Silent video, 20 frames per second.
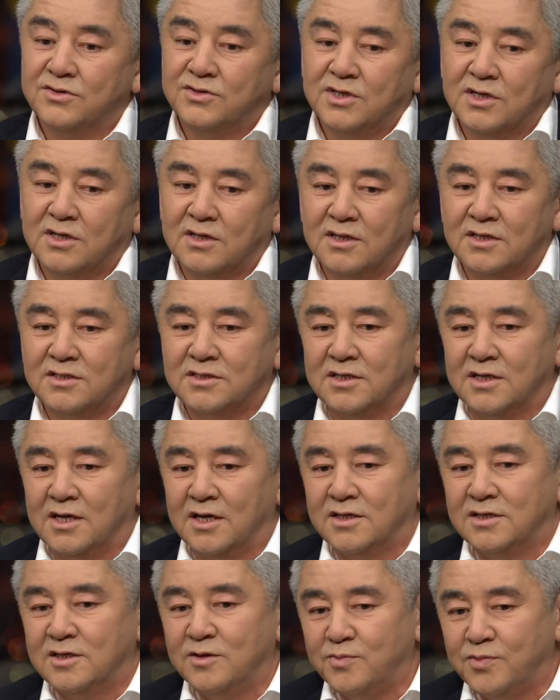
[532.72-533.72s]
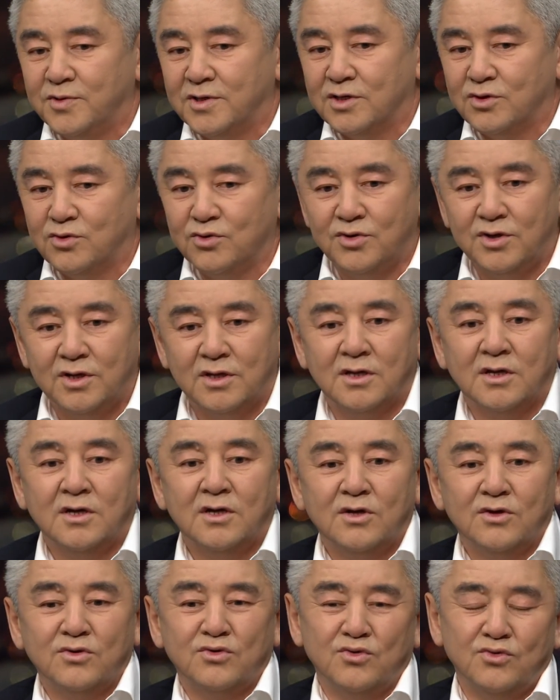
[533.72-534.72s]
человек начинает температурить,
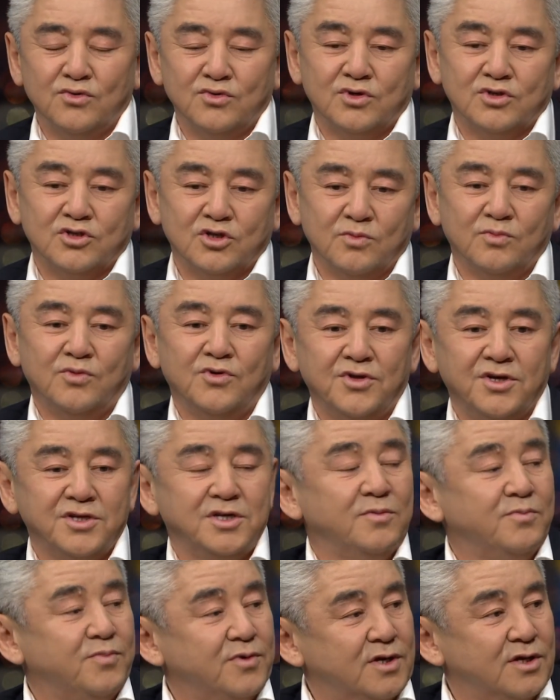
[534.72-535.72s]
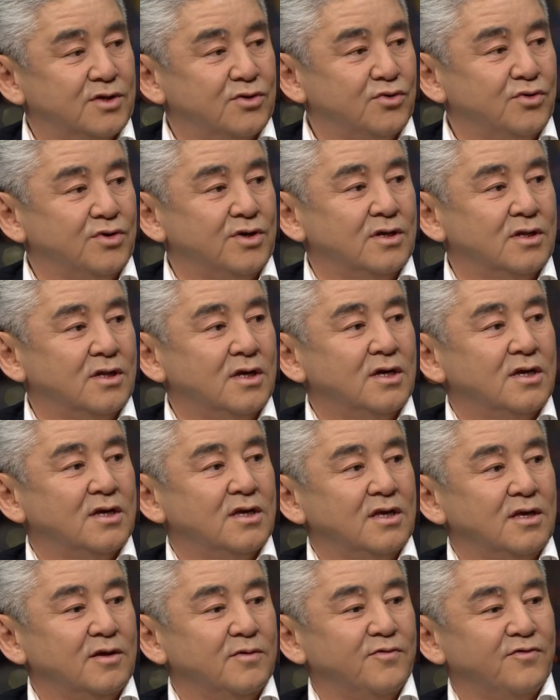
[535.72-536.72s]
то нужно, чтобы он дотемпературил
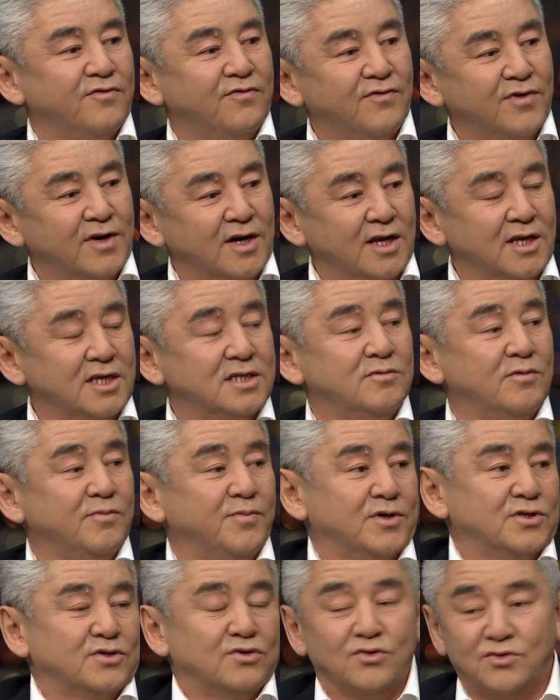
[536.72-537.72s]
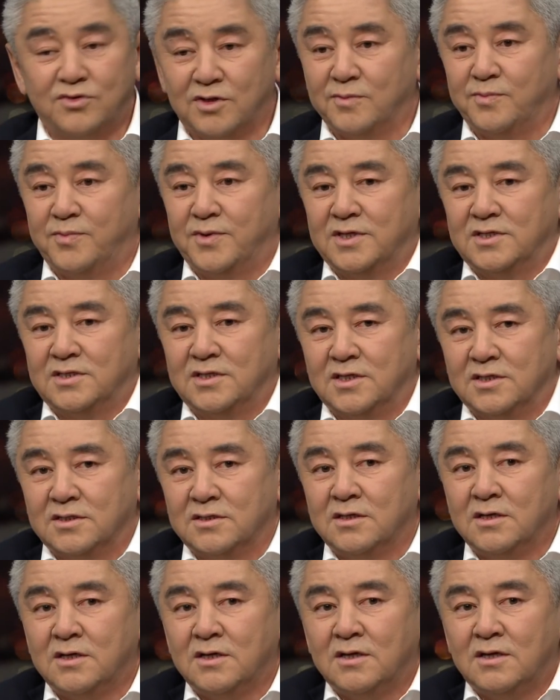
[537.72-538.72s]
и в организме прошел этот
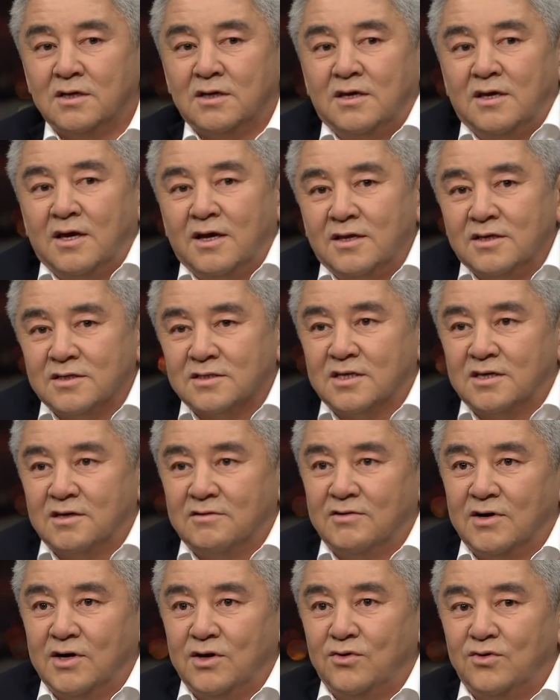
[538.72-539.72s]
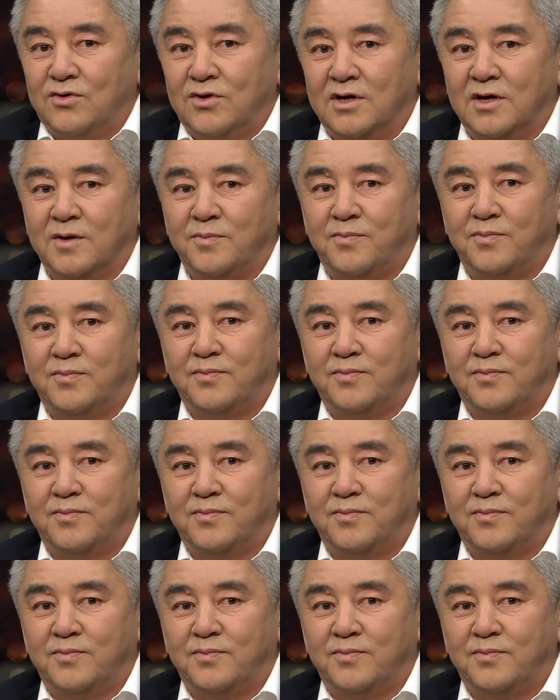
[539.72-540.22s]
процесс. Я не скрываю, я